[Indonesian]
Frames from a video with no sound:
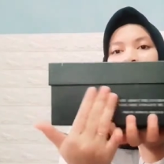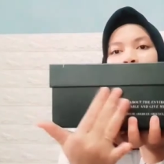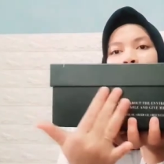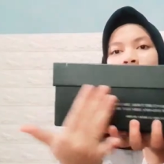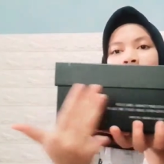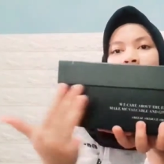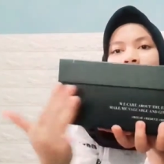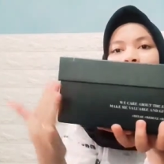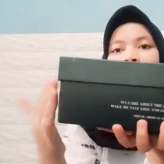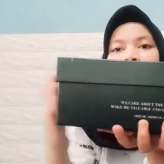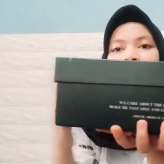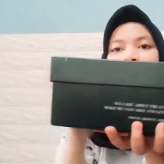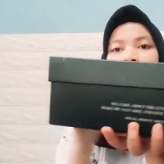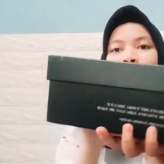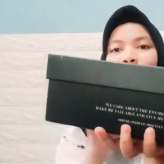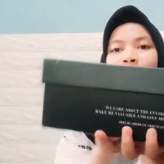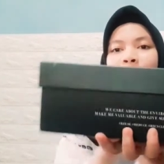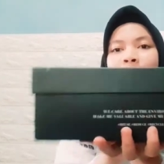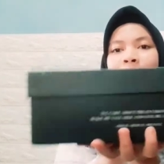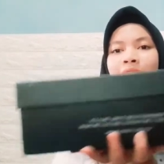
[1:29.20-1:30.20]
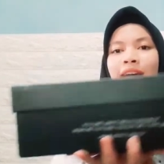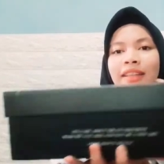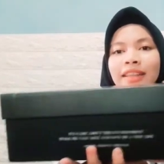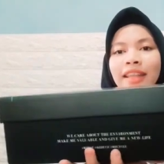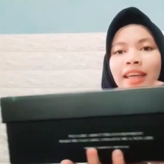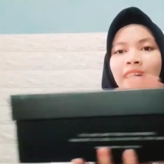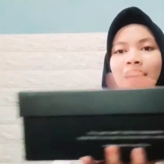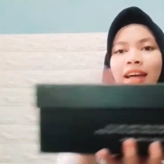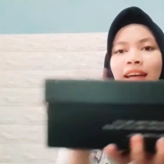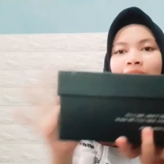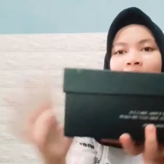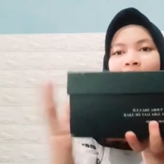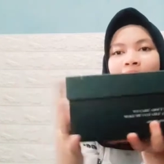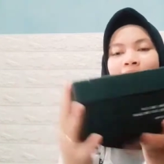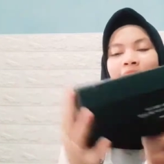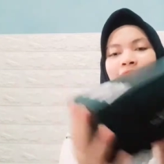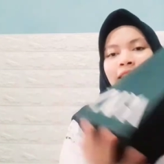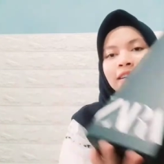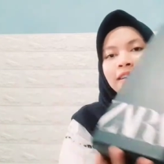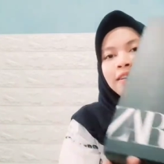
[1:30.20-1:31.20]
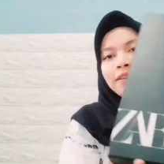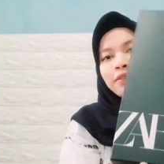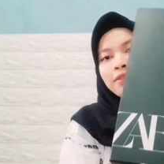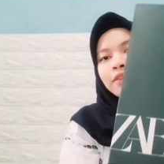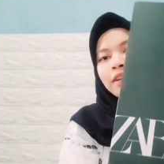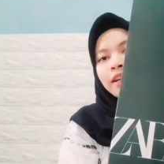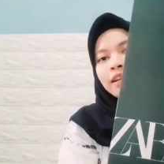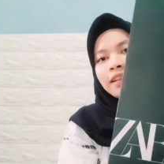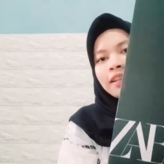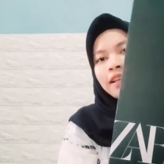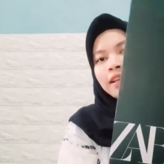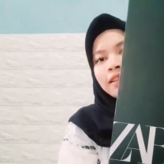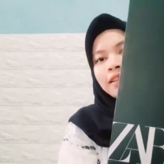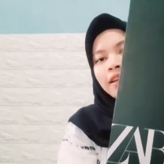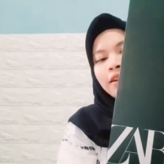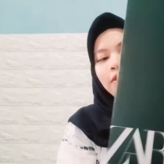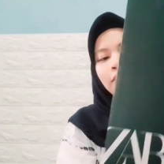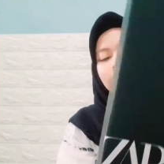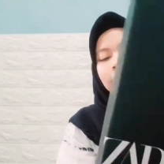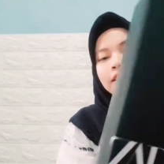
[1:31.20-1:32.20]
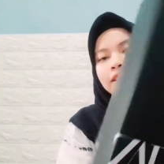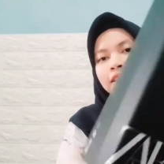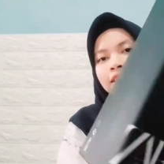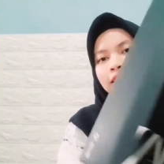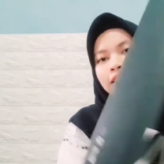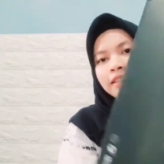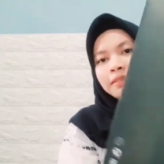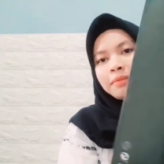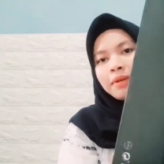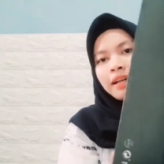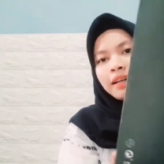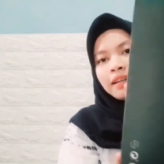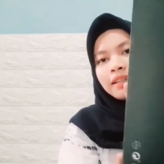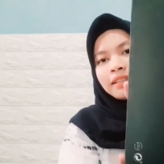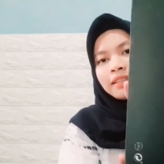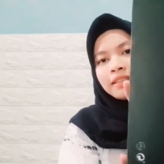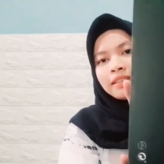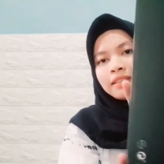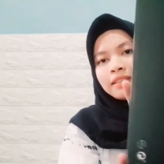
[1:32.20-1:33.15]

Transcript: kotaknya ini mewah banget ya udah kelihatan original banget